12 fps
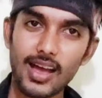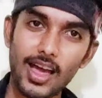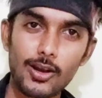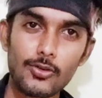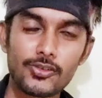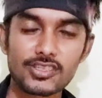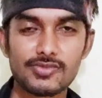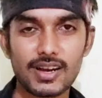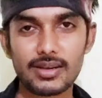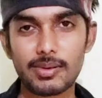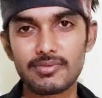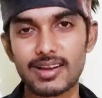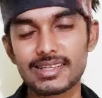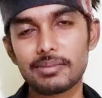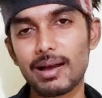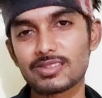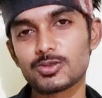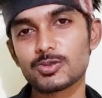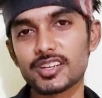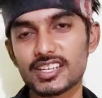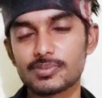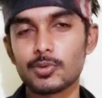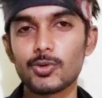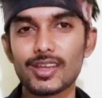ஹலோ ஃப்ரெண்ட்ஸ் வணக்கம் அண்ட் வெல்கம் பேக் டு
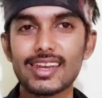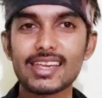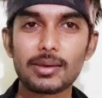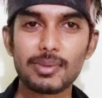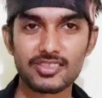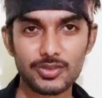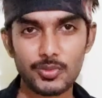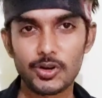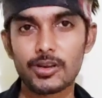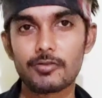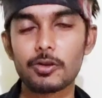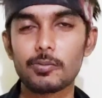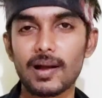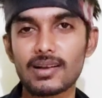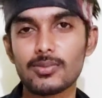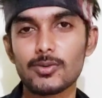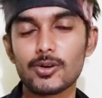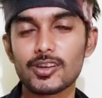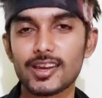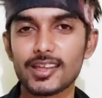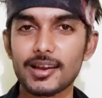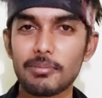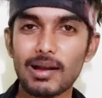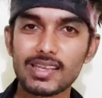கிரிட்டிக்ஸ் மூணு இன்றைக்கி நம்ம எந்த மாதிரியோட ரிவ்யூ பார்க்க போகிறோம்னு
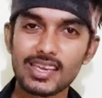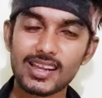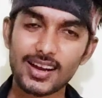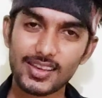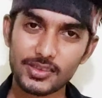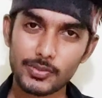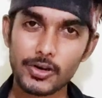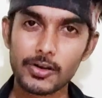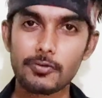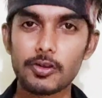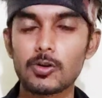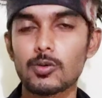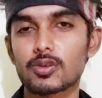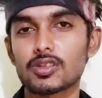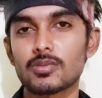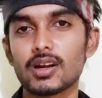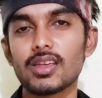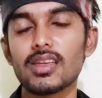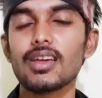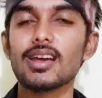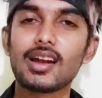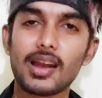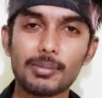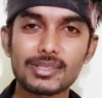கேட்டிங்கன்னா பகீரா இந்த மாதிரி ரிவ்யூக்குள்ள போகிறதுக்கு முன்னாடி
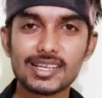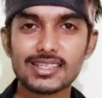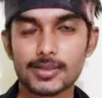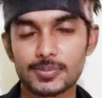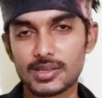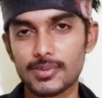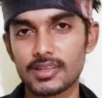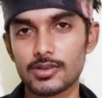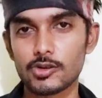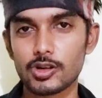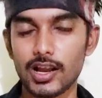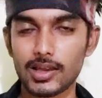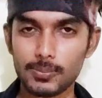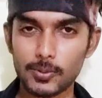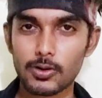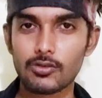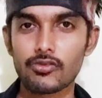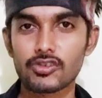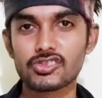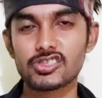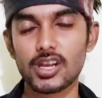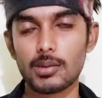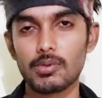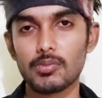நம்ம சேனல் சப்ஸ்கிரைப் பண்ணி இந்த வீடியோ லைக் போட்டோம்
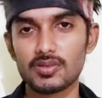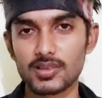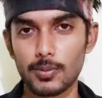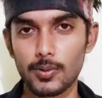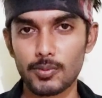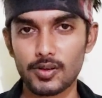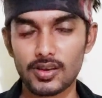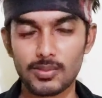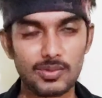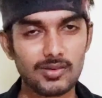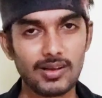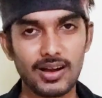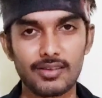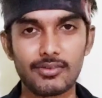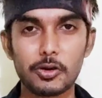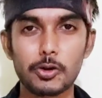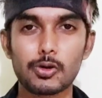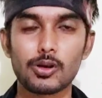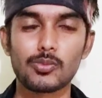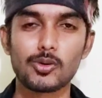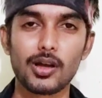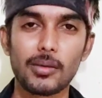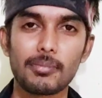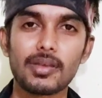ஃப்ரெண்ட்ஸ்க்கு ஷேர் பண்ணி சப்போர்ட் பண்ணி நம்புற வாங்க வீடியோக்குள்ள
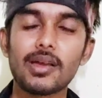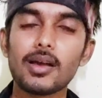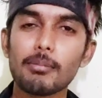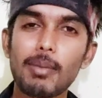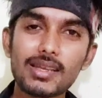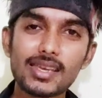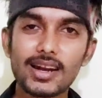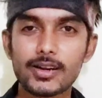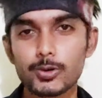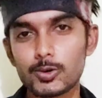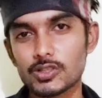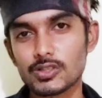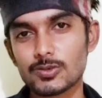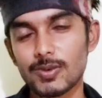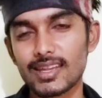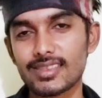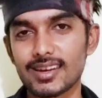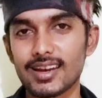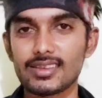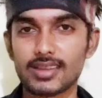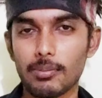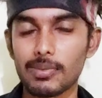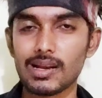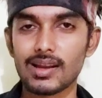போகலாம் பகீரா டூ தௌசண்ட் டுவெண்ட்டி த்ரீல
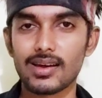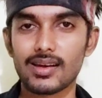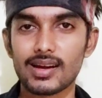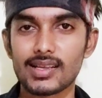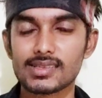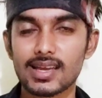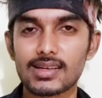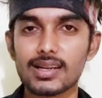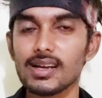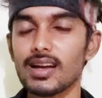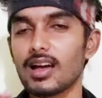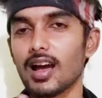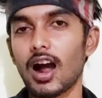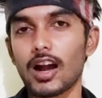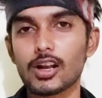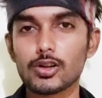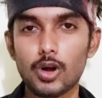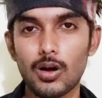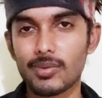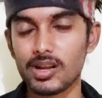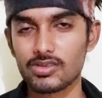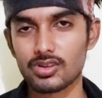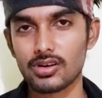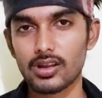தமிழில் ரிலீஸ் ஆயிருக்க அடல்
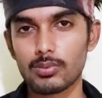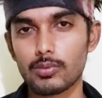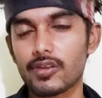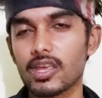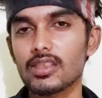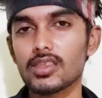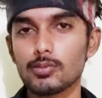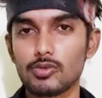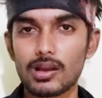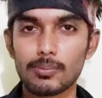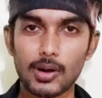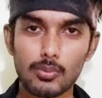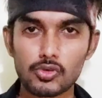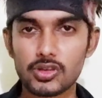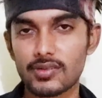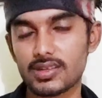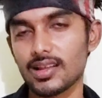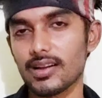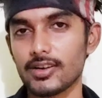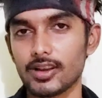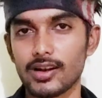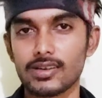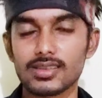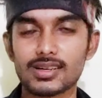காமெடி த்ரில்லர் மூவி இந்த மூவியில் பிரபு தேவதா
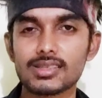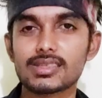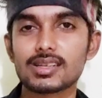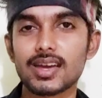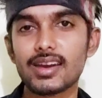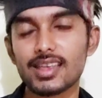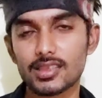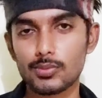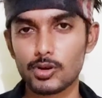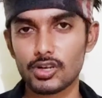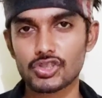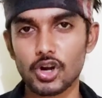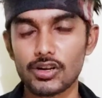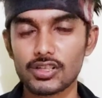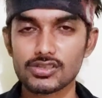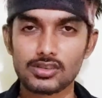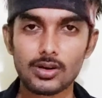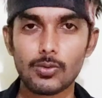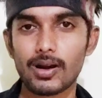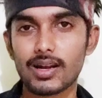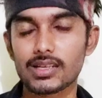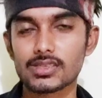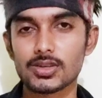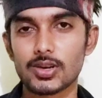லீடில் எடுத்து நடிச்சிருக்காரு இந்த மூவியோட ஷார்ட் அண்ட் சீட்டான
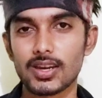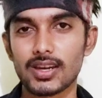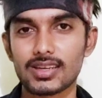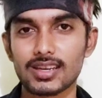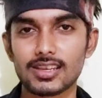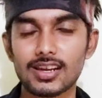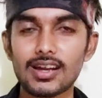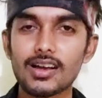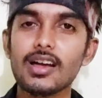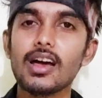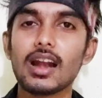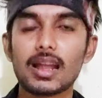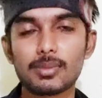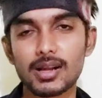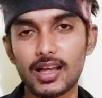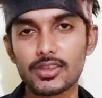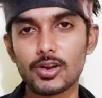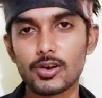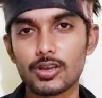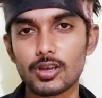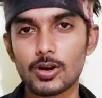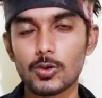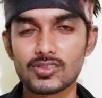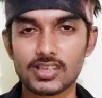ஒன்லைன் ஸ்டோரி என்னன்னு கேட்டிங்கன்னா நம்ம கதையோட
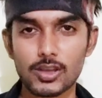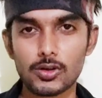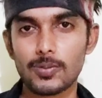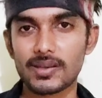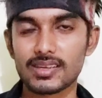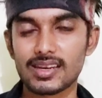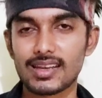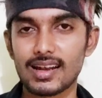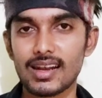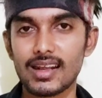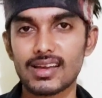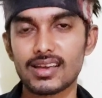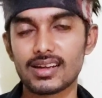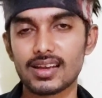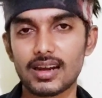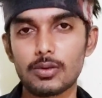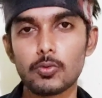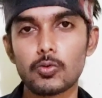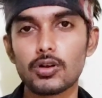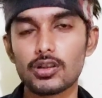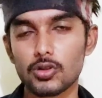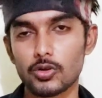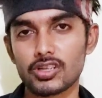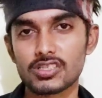ஹீரோ ஒரு சைக்கோபேத்தரி கில்லராக இருக்கார்
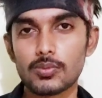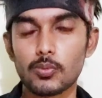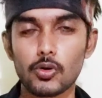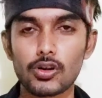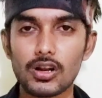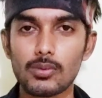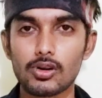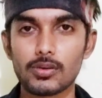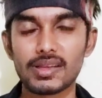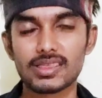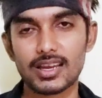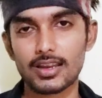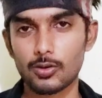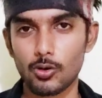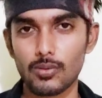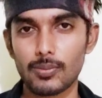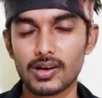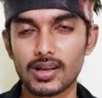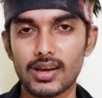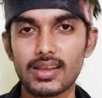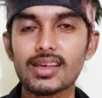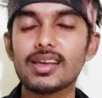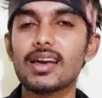ஊரில் தொடர்ச்சியாக பொண்ணுங்களை மட்டுமே தேடி கொலை பண்ணுறாரு